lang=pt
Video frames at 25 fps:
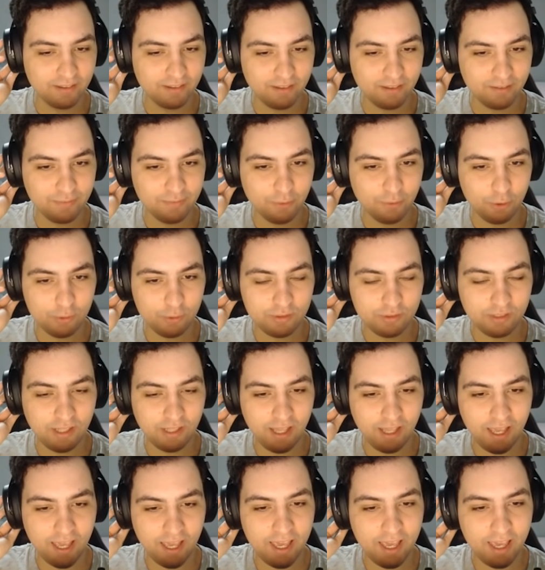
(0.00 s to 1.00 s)

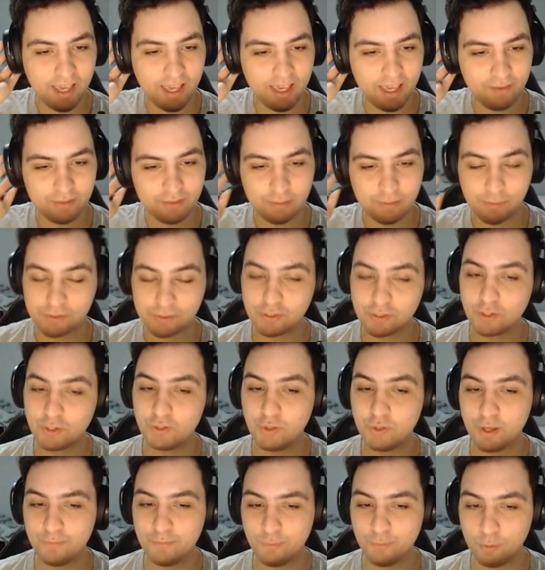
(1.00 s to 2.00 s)
Voltei. Você pensou que eu
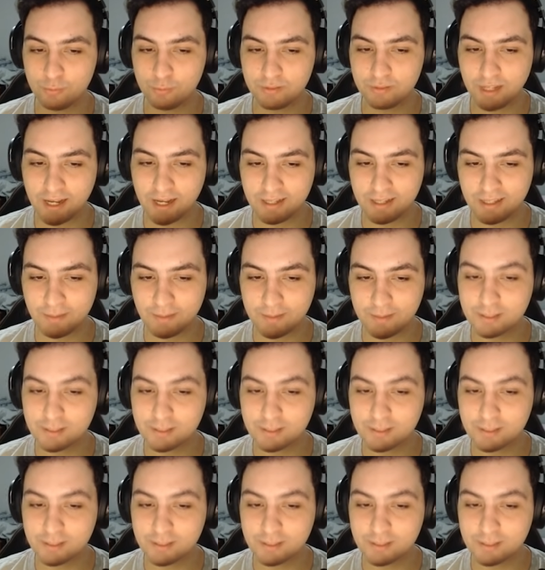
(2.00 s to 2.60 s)
não ia voltar, né?